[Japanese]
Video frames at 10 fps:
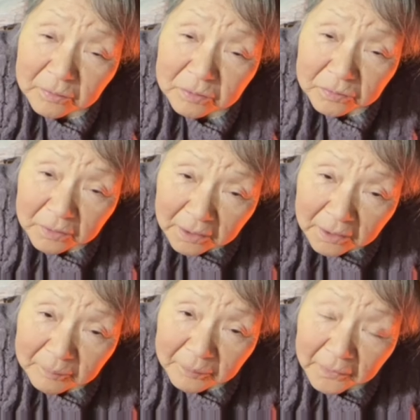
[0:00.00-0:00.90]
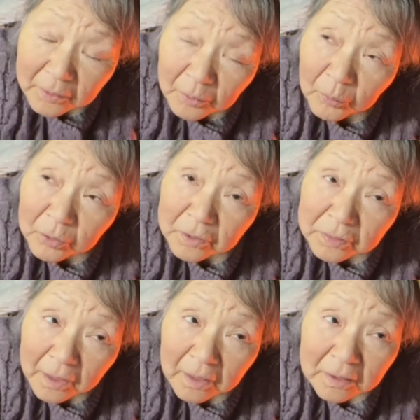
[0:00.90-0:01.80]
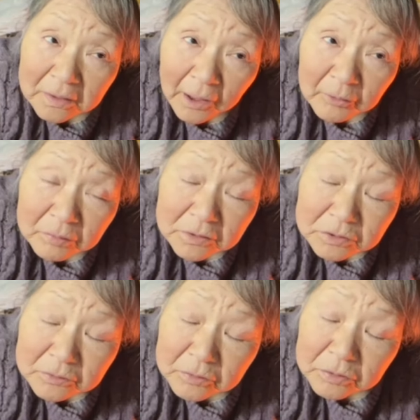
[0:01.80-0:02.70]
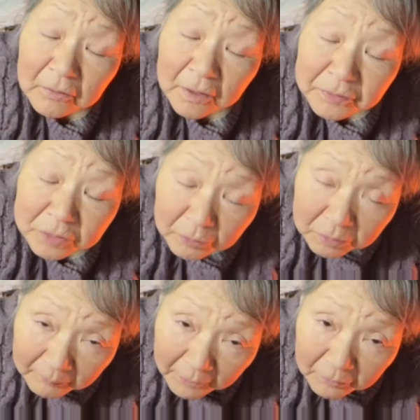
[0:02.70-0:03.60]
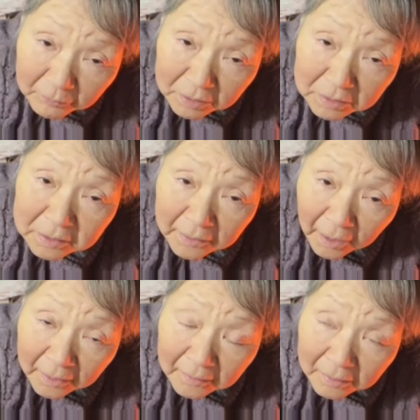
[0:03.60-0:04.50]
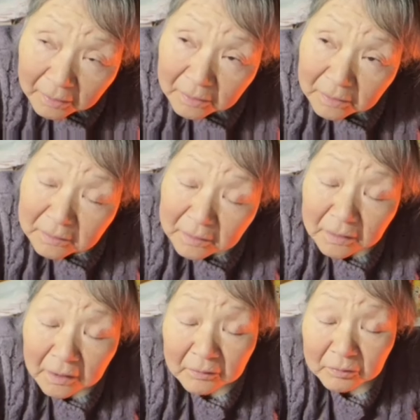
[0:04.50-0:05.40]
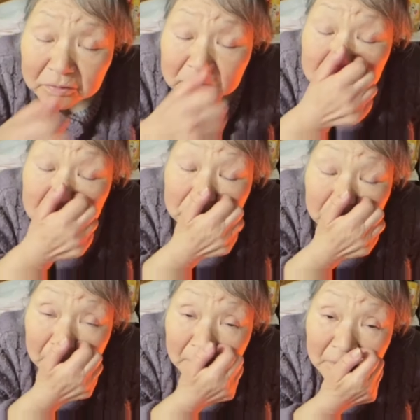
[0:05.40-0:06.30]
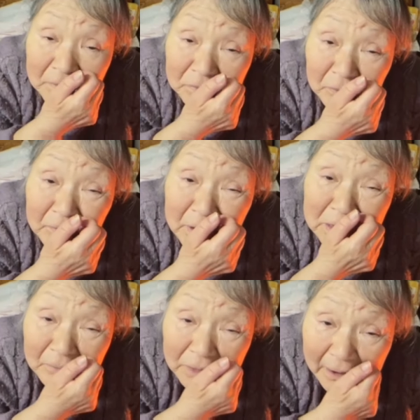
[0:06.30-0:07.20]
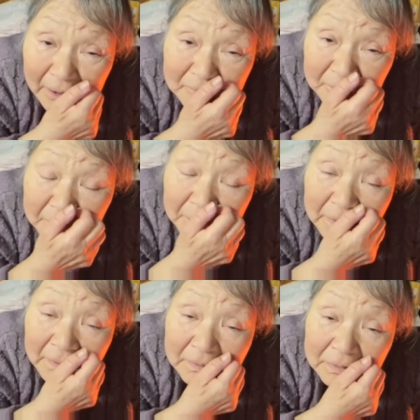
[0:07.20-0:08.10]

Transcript: 低すぎほいでね129あった時もある1回1回129それはいいよね、うん、